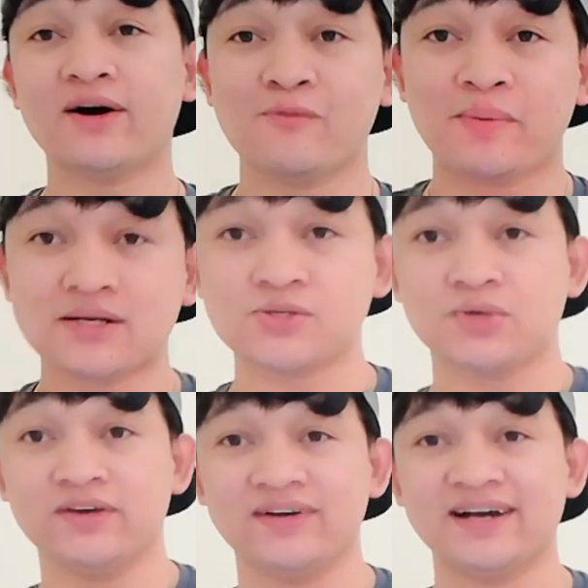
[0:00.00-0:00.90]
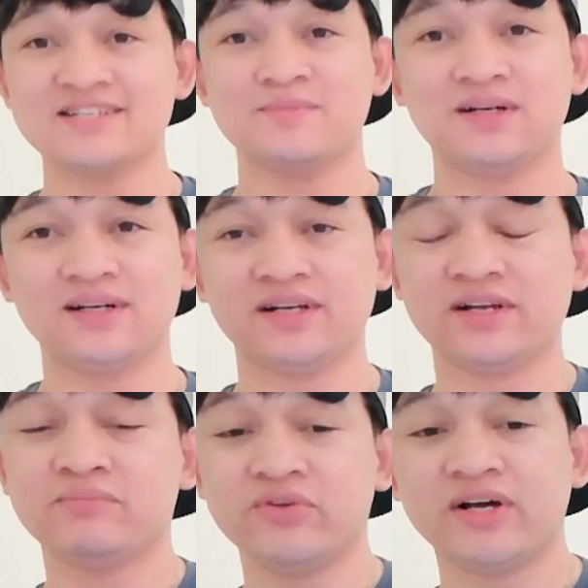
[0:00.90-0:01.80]
wala akong pasok ngayon guys,
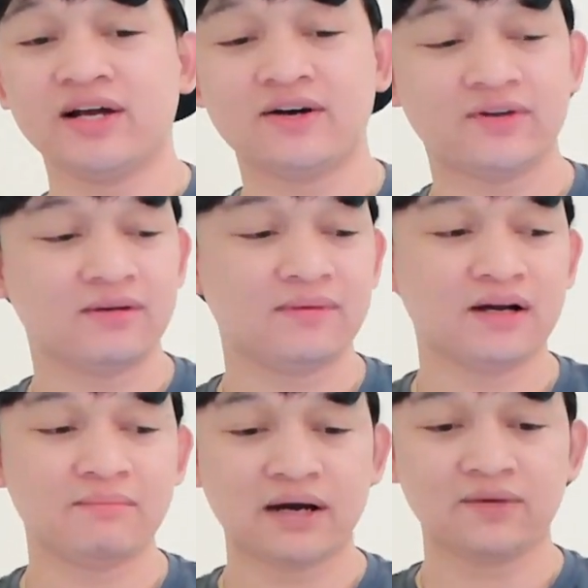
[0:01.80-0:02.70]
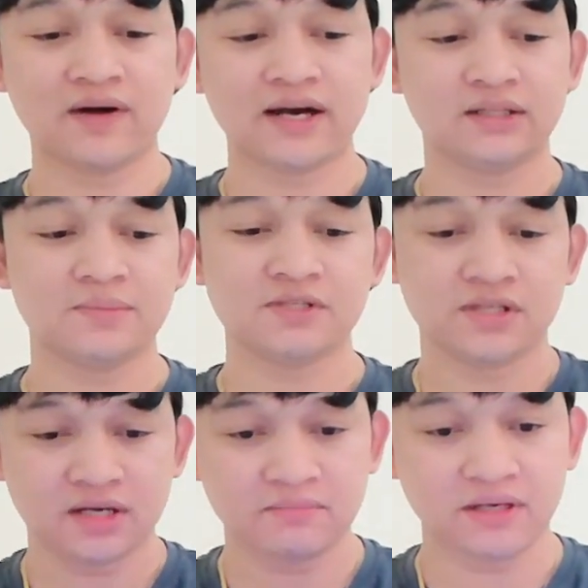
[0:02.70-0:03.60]
magre-review na lang ako ng mga bagong items
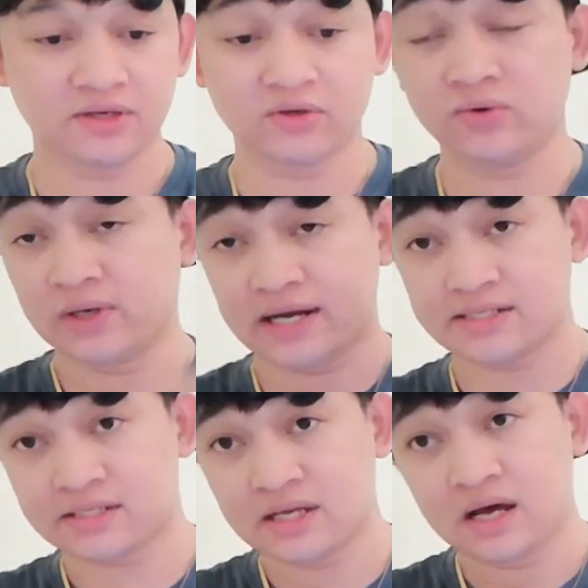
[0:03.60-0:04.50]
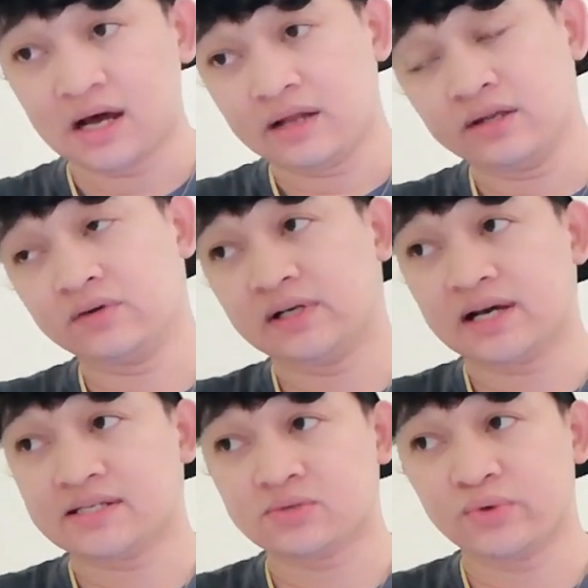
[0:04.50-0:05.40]
na nabili ko nung last, nung
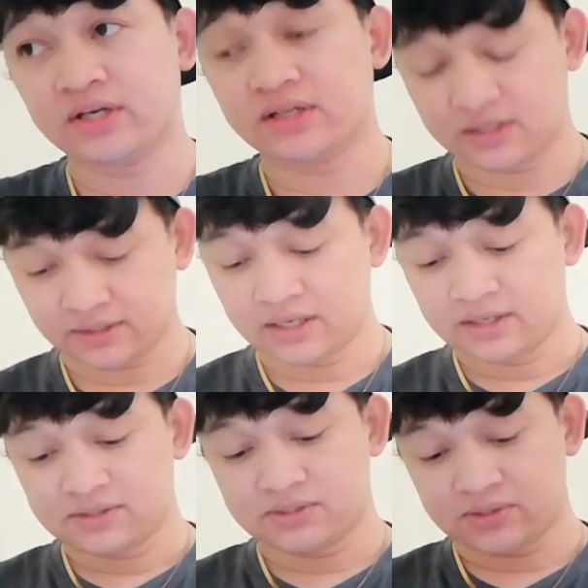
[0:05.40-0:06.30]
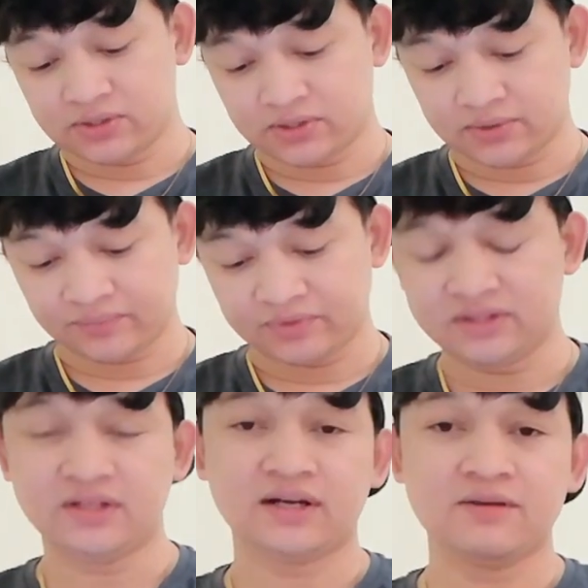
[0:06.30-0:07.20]
last week. So,
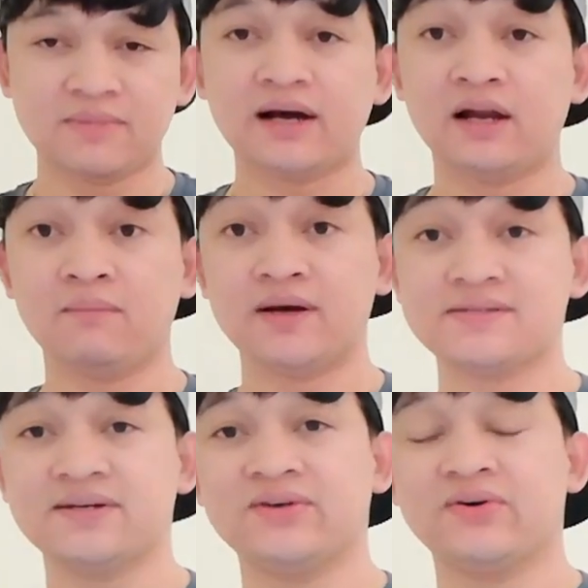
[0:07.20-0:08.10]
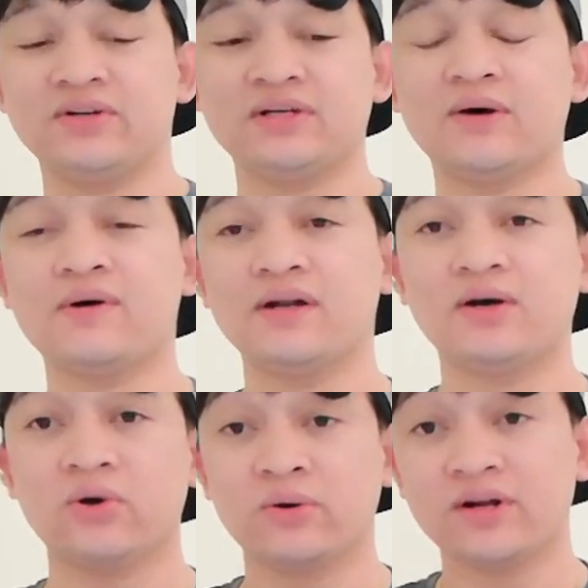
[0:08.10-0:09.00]
hindi kayo makalabas ngayon gawa
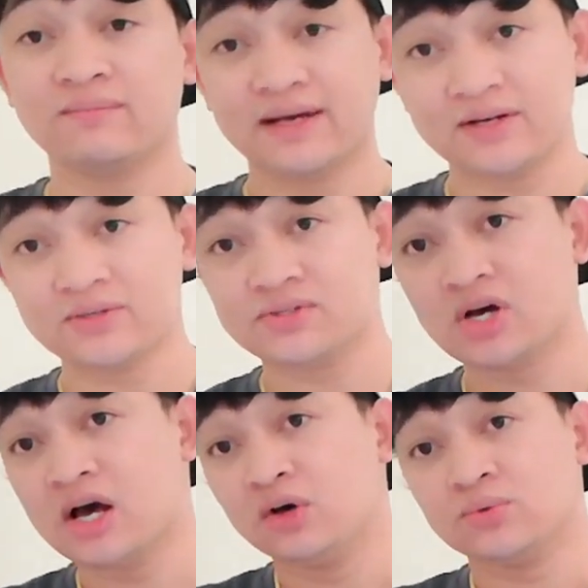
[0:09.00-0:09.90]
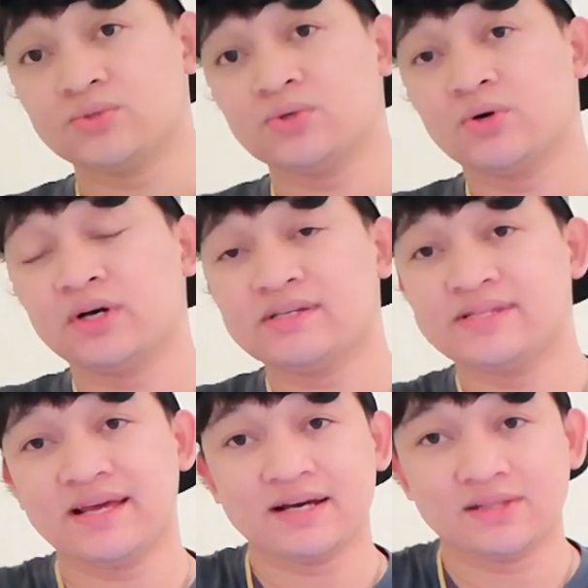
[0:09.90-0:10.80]
ng coronavirus. So,
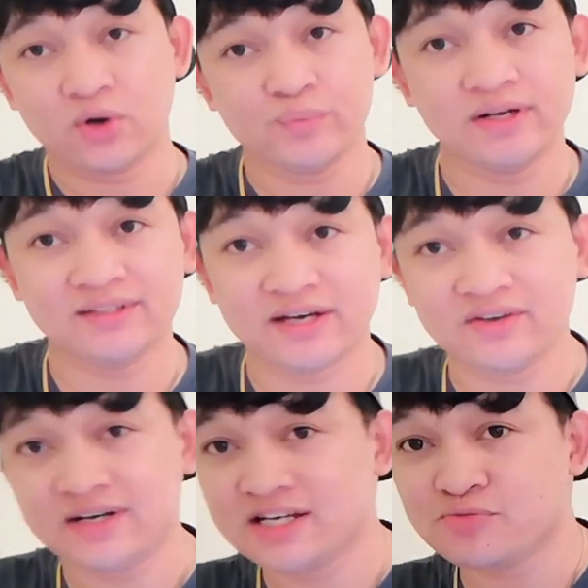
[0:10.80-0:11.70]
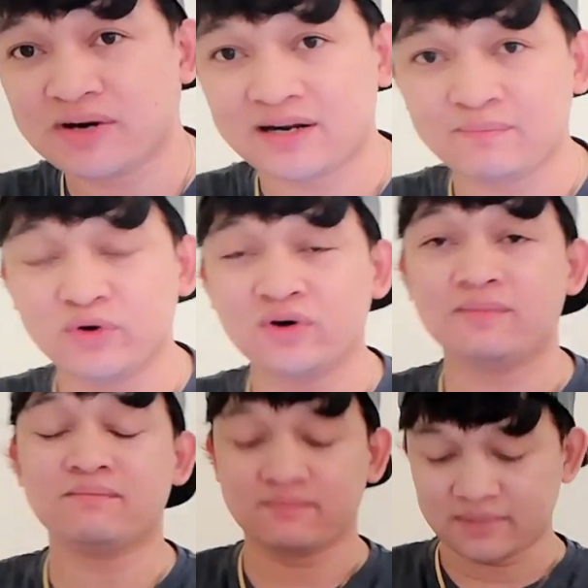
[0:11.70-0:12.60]
stay at home lang tayo guys para
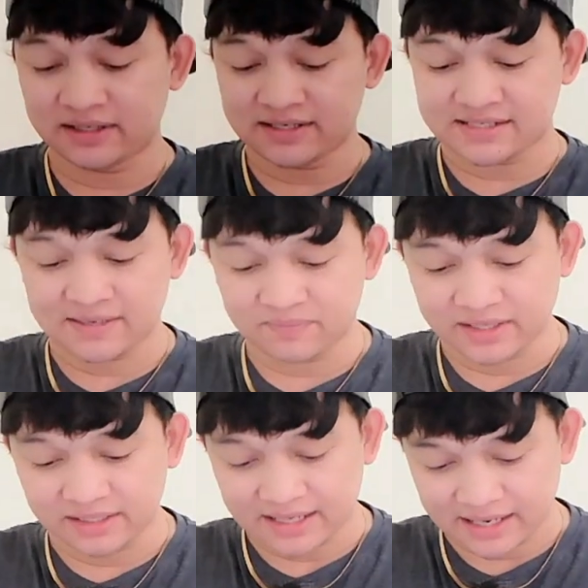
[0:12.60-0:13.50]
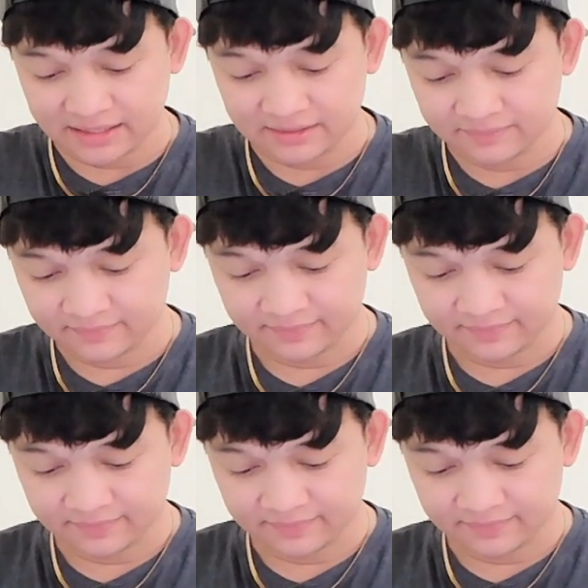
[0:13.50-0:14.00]
po maging safe ang lahat.